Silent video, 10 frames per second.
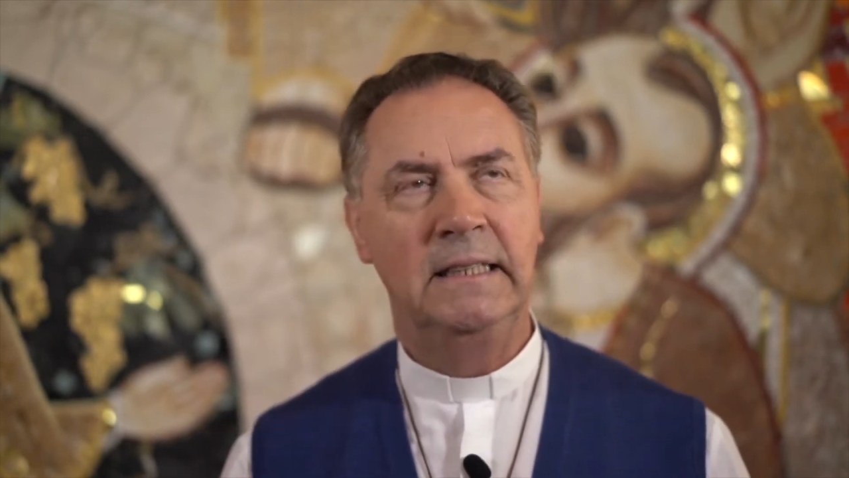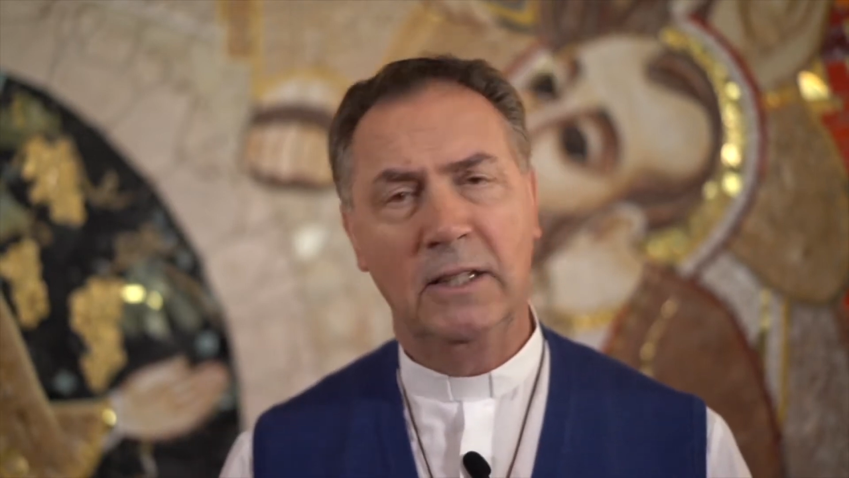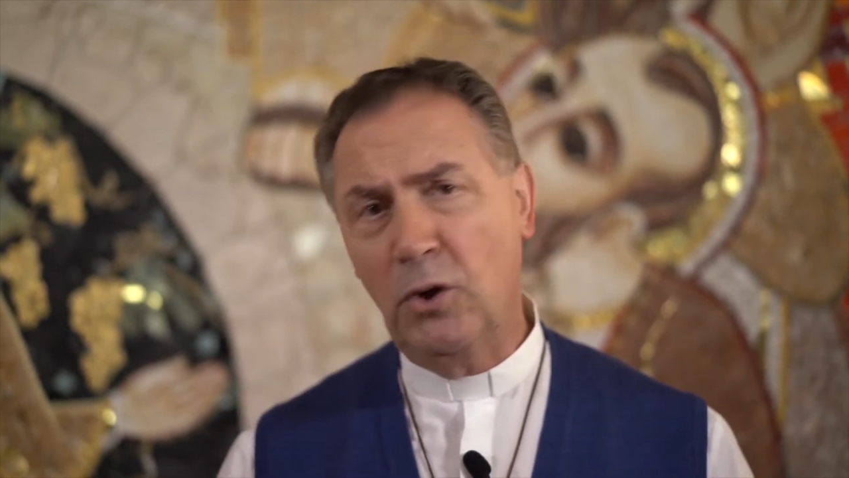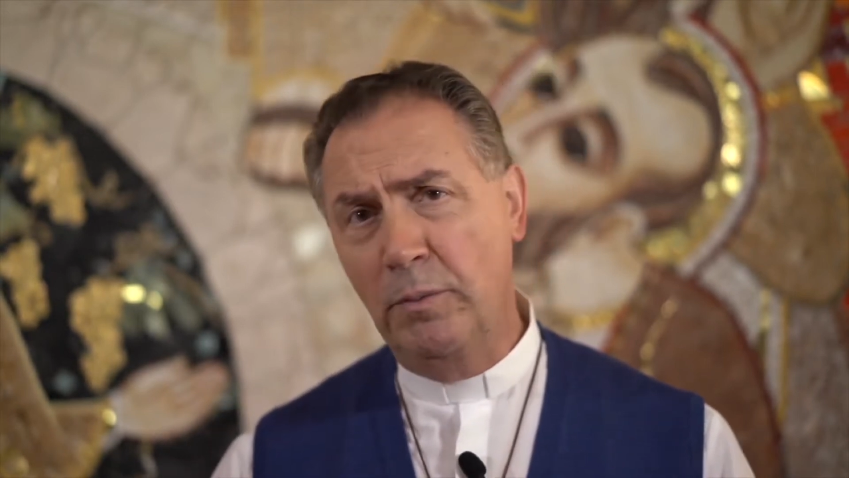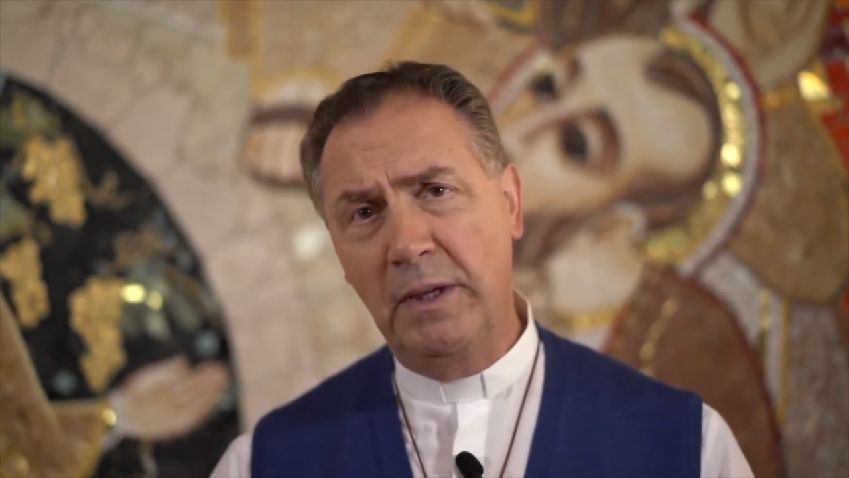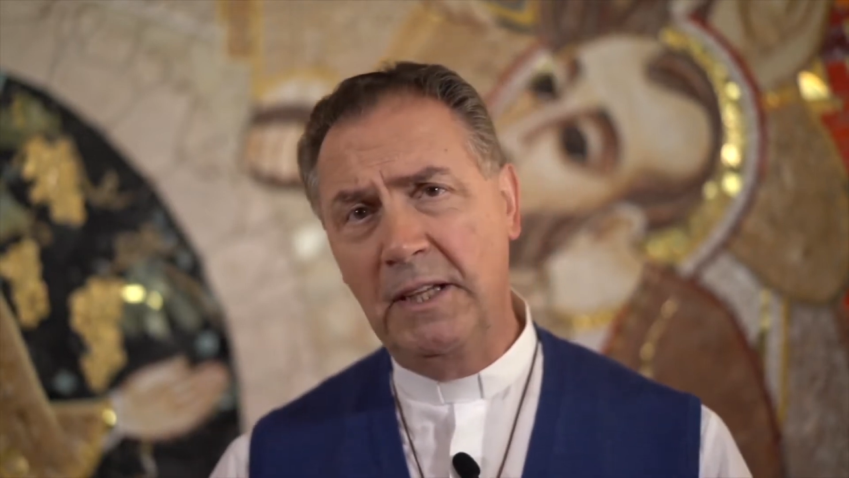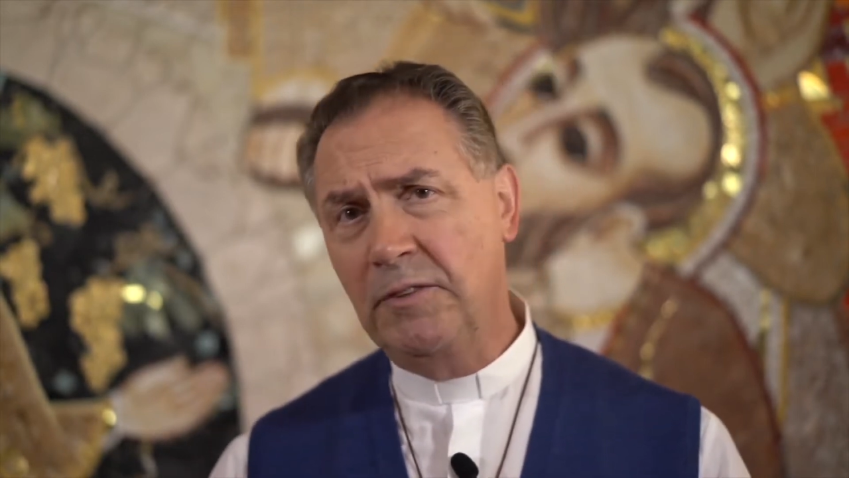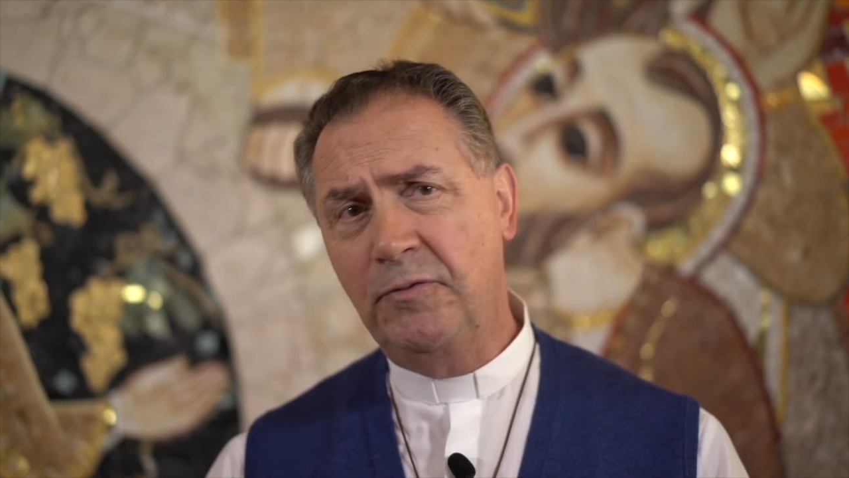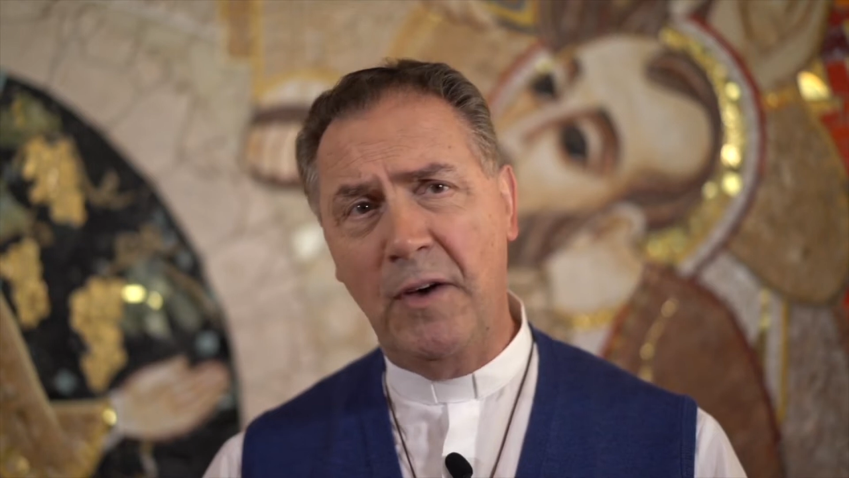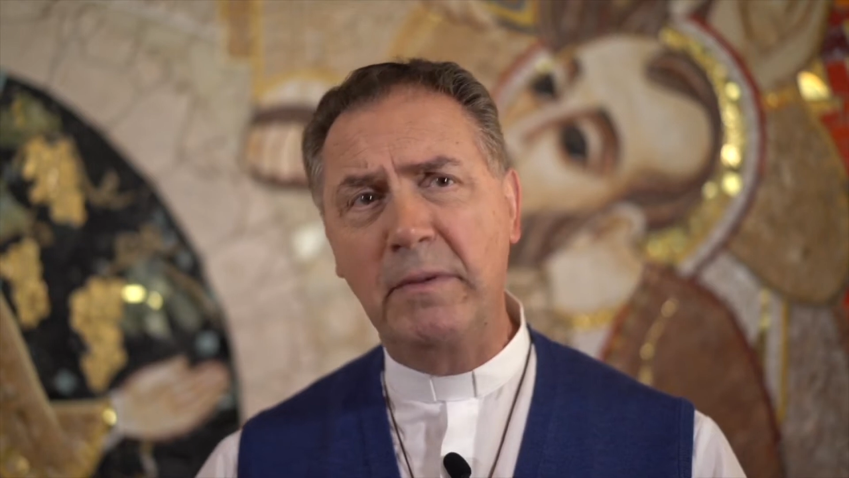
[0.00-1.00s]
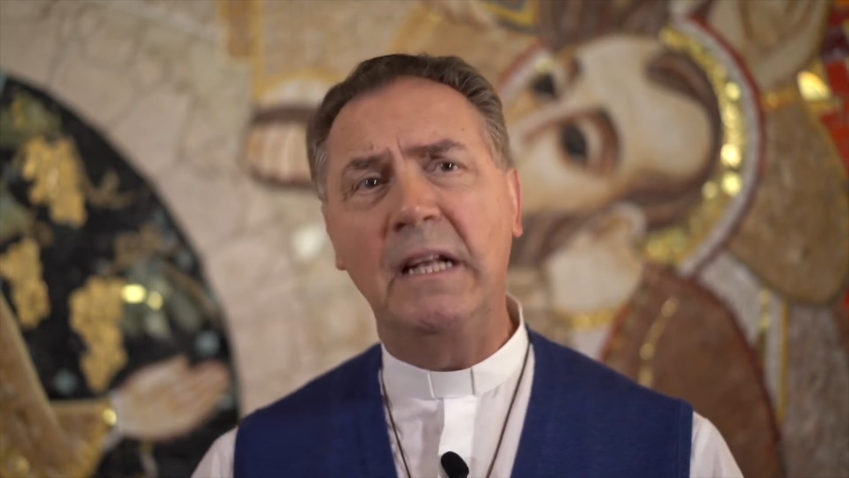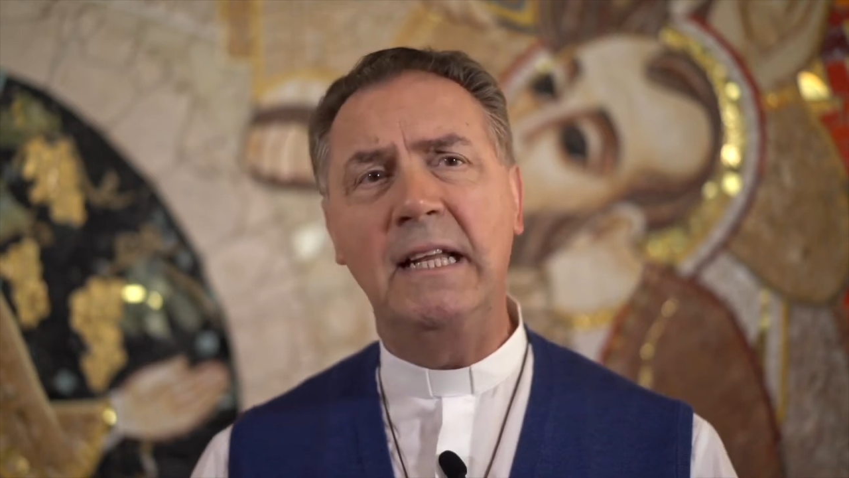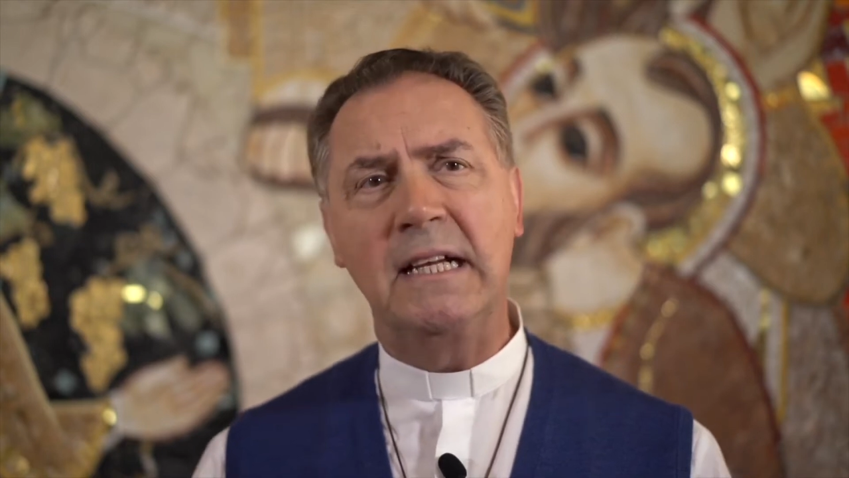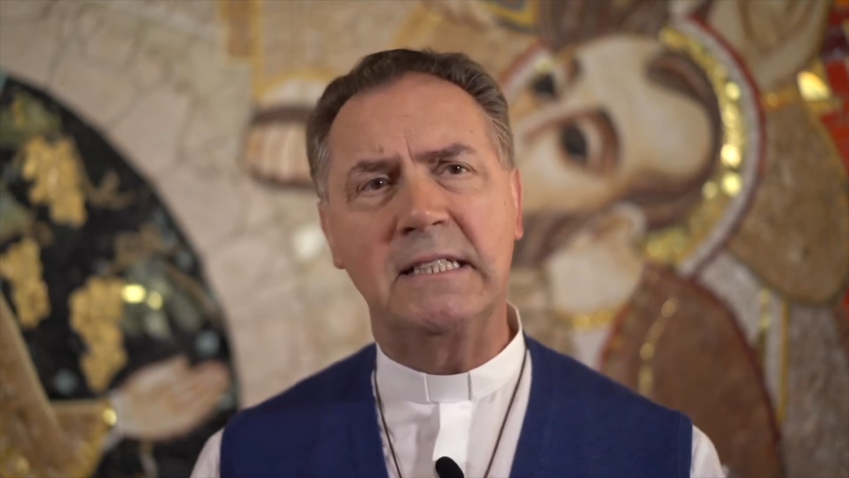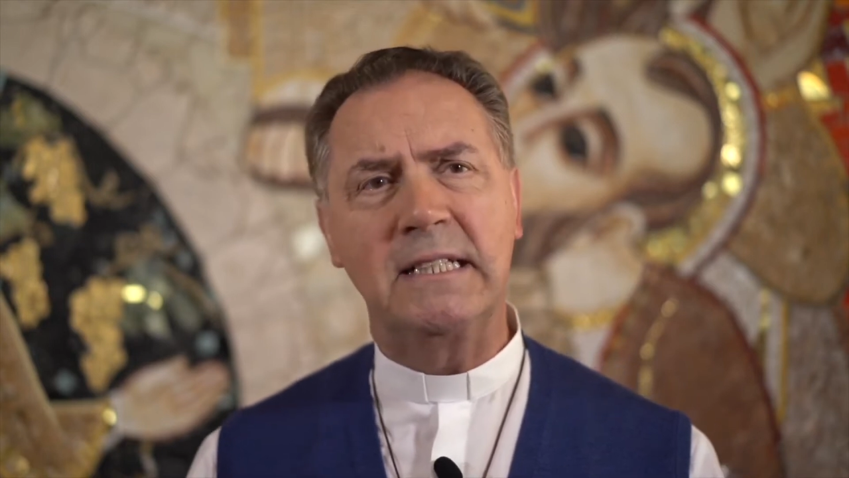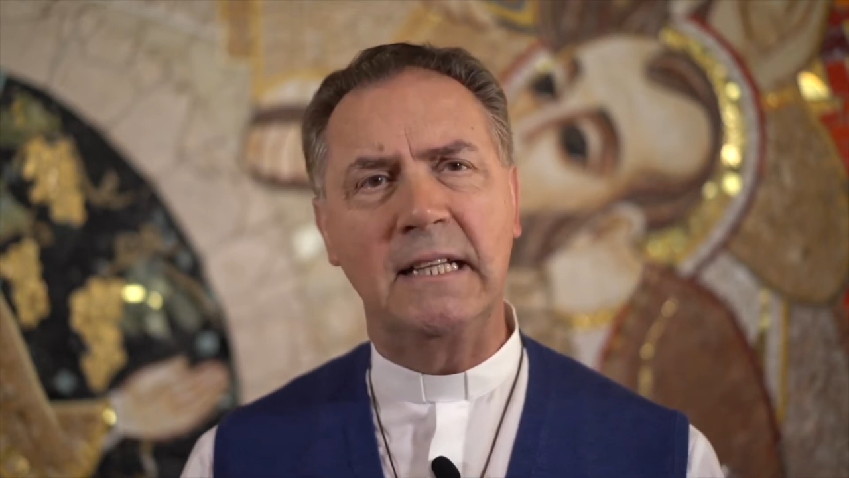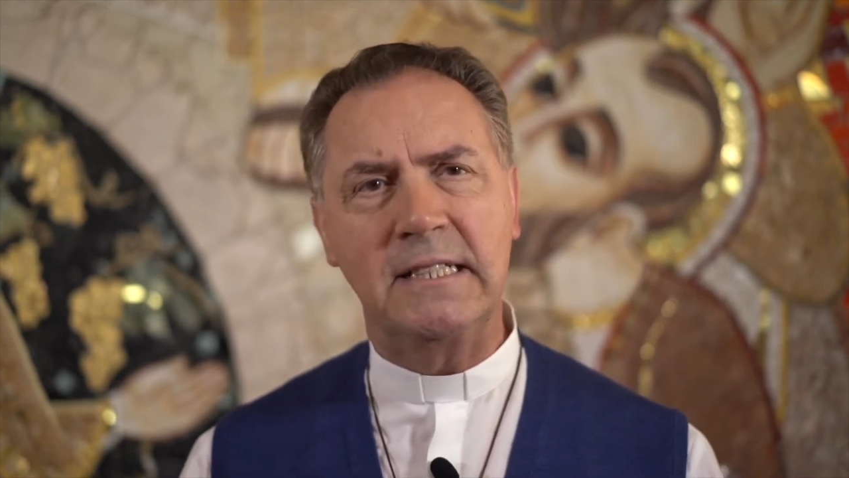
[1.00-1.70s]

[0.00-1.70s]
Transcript: sa của chúng ta